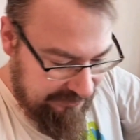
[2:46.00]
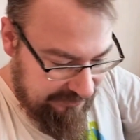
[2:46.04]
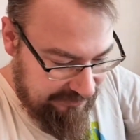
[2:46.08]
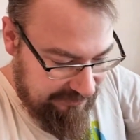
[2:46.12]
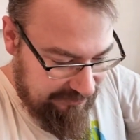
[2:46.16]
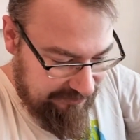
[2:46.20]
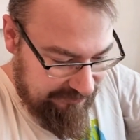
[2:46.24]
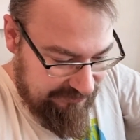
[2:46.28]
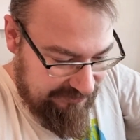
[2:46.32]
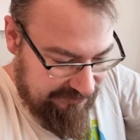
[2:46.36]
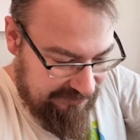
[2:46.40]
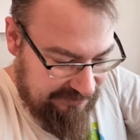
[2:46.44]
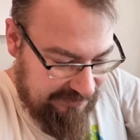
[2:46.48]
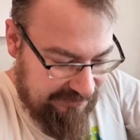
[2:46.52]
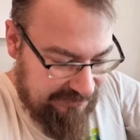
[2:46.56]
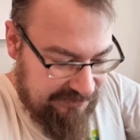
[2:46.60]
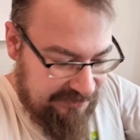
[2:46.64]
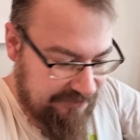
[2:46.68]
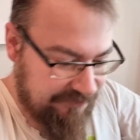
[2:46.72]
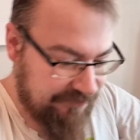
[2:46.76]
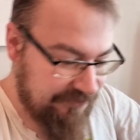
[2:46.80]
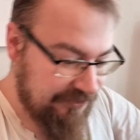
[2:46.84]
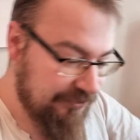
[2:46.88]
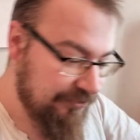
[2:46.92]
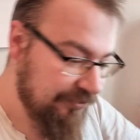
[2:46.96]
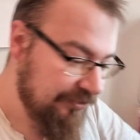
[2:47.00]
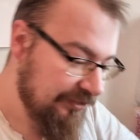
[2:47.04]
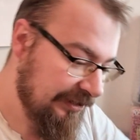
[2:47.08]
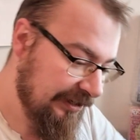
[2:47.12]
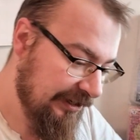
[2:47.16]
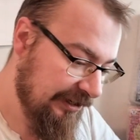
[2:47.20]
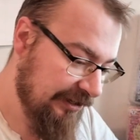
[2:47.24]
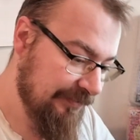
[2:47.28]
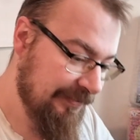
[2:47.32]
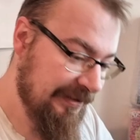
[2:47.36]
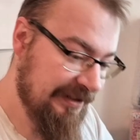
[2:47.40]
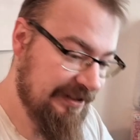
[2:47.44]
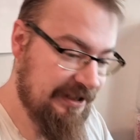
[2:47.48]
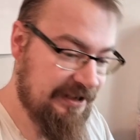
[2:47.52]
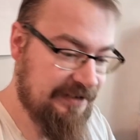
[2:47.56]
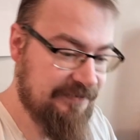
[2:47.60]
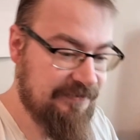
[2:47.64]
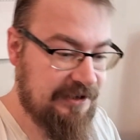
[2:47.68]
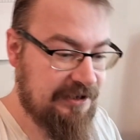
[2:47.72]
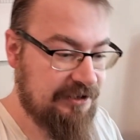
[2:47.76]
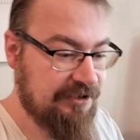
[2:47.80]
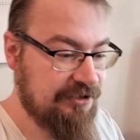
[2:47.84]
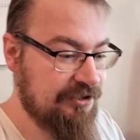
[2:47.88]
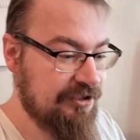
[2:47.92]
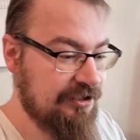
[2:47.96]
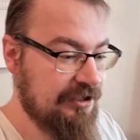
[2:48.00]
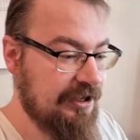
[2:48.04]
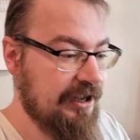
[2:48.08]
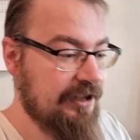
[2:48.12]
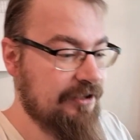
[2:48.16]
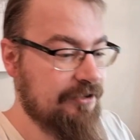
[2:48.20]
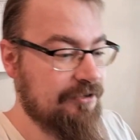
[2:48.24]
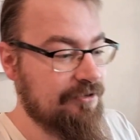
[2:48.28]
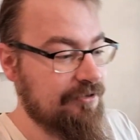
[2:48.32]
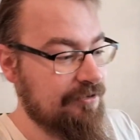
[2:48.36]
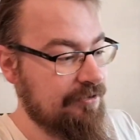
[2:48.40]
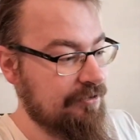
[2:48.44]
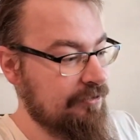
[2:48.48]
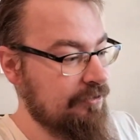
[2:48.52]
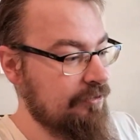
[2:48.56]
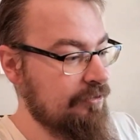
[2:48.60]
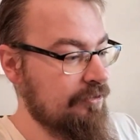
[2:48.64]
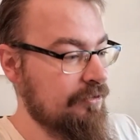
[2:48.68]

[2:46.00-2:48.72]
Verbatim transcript: I ostatnia figurka, chyba największy karton.